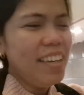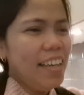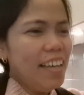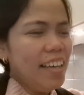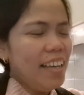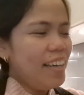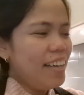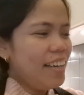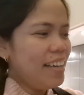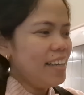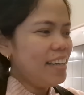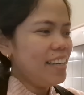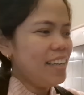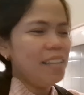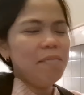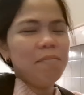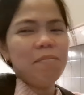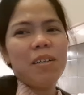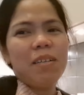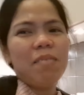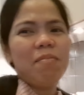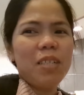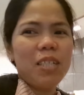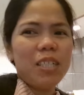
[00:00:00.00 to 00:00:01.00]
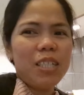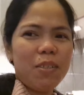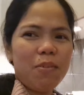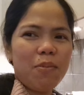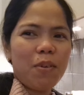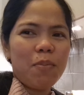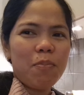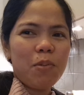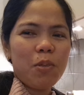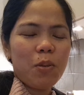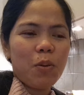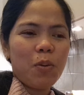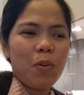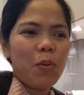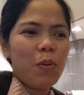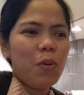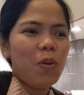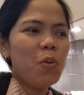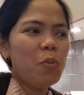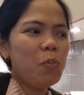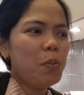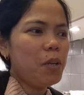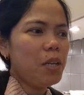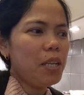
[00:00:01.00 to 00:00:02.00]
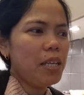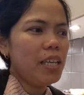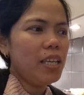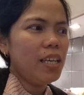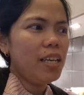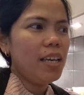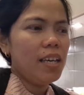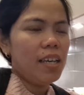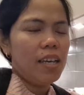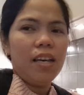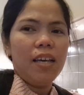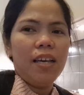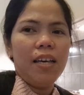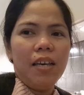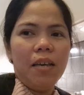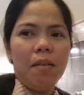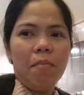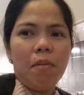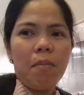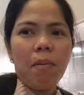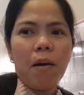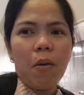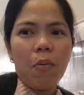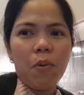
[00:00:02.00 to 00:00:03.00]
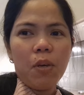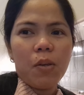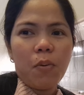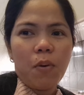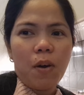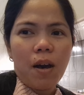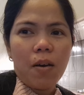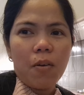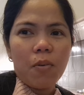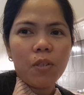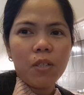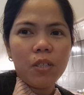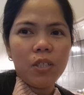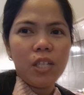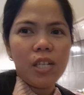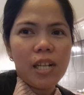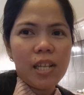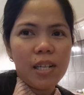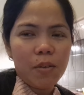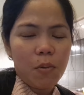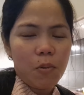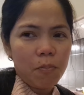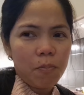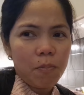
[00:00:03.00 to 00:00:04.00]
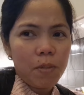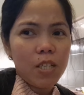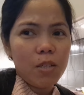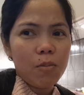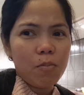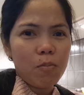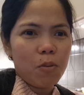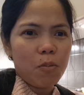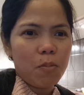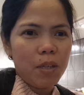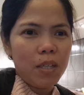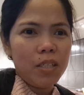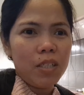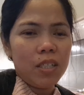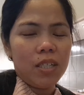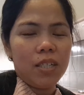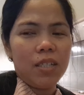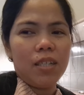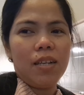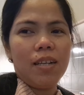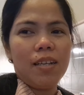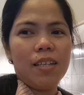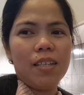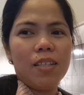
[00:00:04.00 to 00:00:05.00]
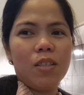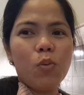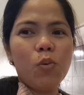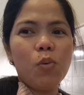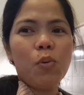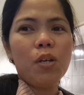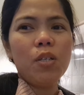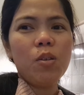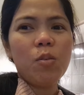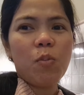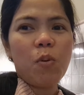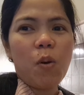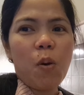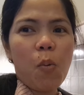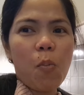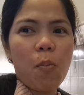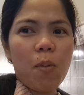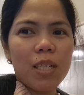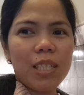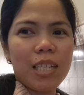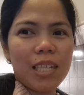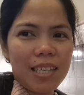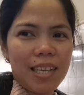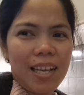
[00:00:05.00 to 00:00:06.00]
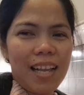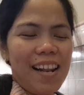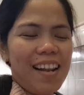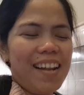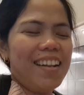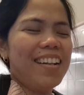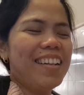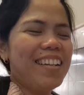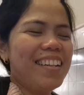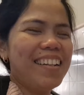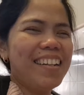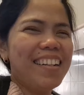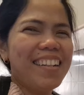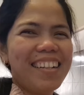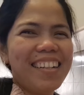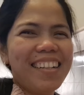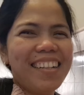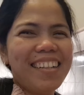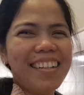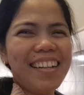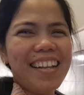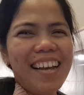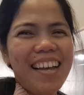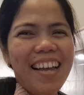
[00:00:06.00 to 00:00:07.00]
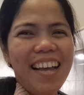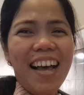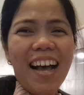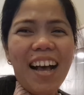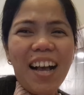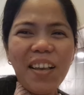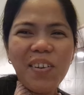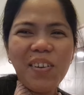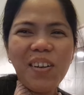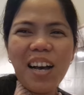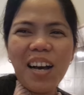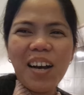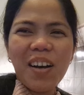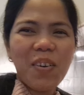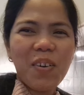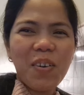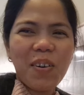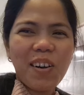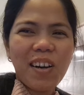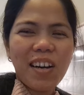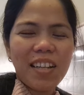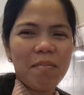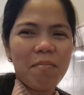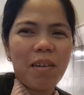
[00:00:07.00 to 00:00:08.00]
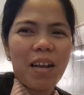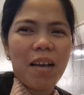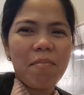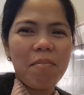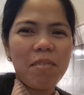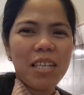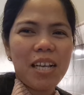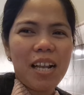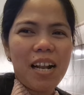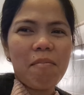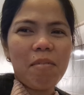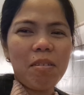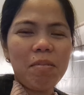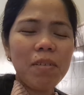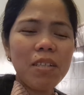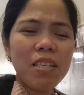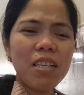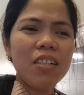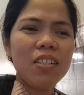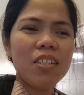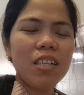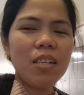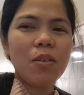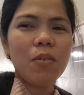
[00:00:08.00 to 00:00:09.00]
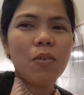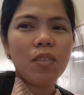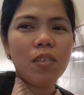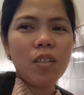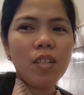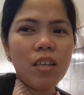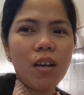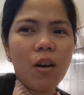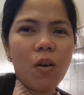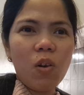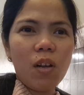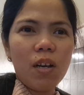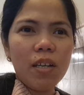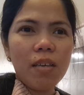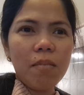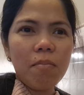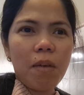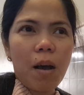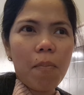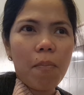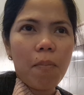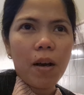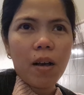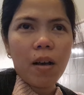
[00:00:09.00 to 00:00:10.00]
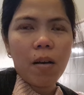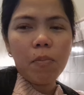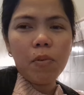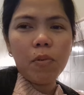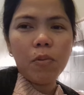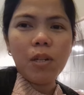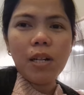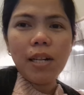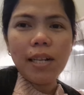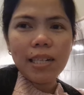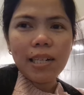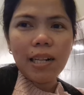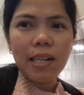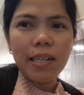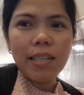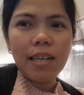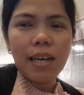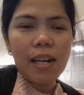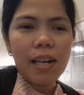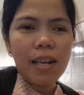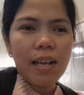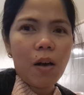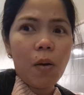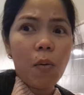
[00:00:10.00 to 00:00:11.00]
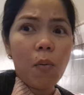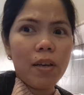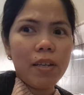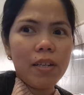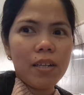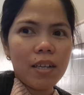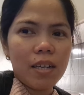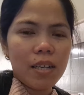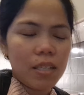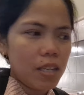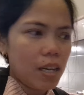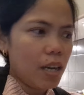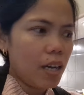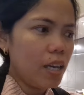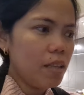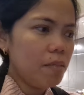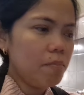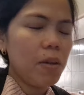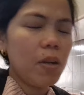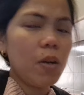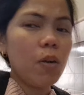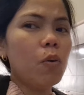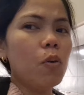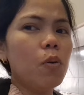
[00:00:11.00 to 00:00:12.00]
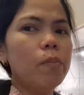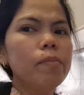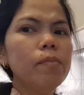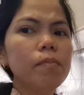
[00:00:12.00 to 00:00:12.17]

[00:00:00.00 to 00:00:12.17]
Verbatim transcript: Hi, live mga besh. Wap. So, hopefully, mabawi ko ang original kong Facebook page. Tulungan niyo po ako magdasal. Ayun lang ho at maraming salamat. Pasensya na ho at hindi ako lagi makapag-upload lately dahil nga ako ay nagkasakit. Pero,